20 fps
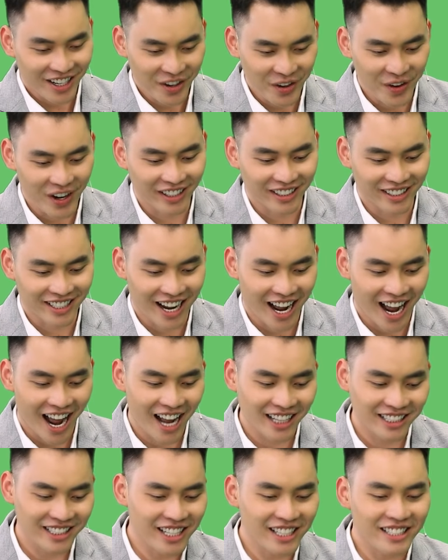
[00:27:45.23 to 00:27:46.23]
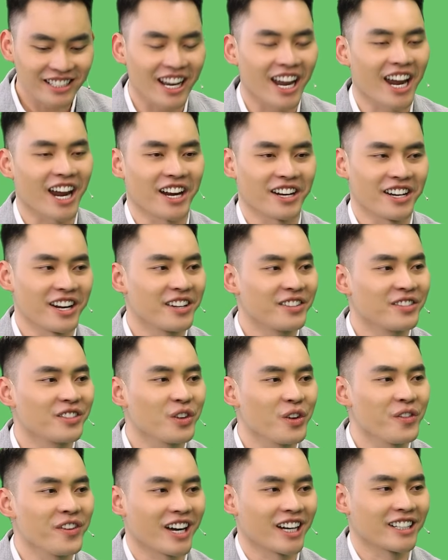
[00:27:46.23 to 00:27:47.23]
Huyền đã chia sẻ đến
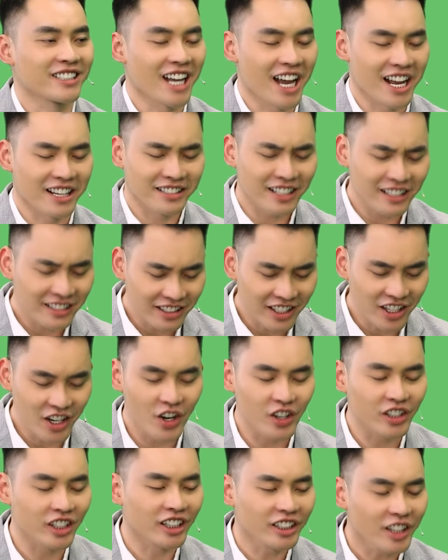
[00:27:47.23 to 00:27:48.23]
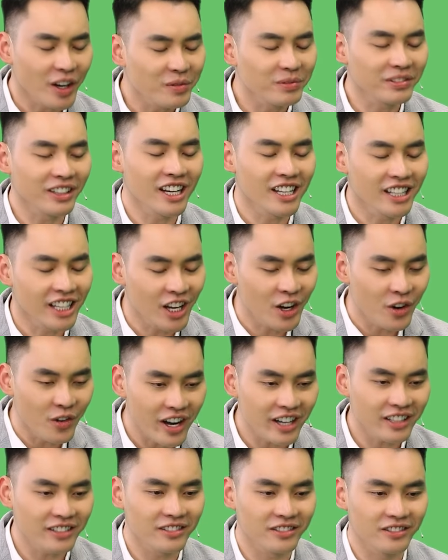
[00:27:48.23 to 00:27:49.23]
quý vị khán giả rất nhiều những thông tin hữu
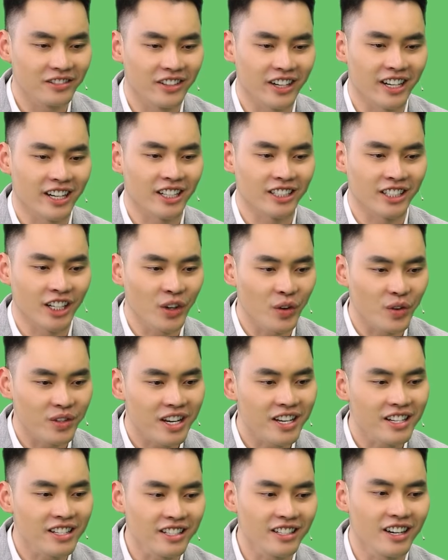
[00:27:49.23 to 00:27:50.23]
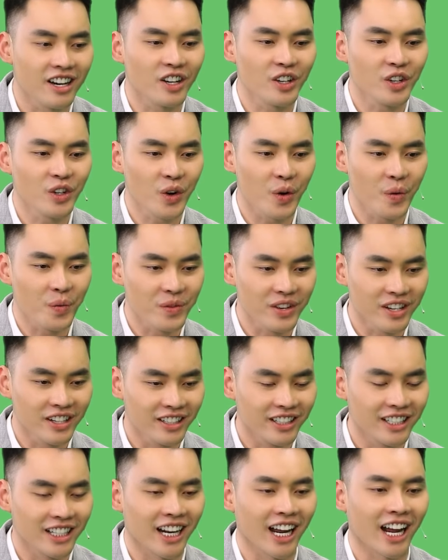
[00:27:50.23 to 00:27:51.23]
ích về chế độ dinh dưỡng cũng
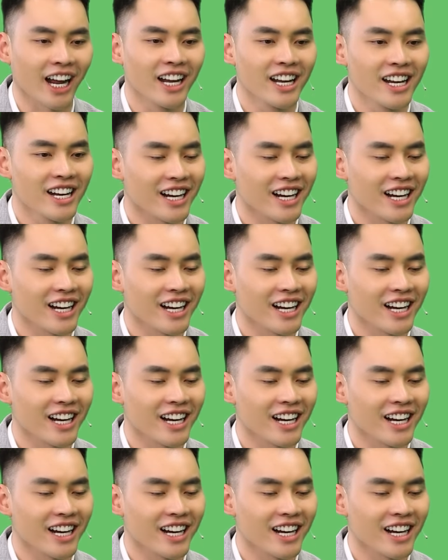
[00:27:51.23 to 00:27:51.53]
như là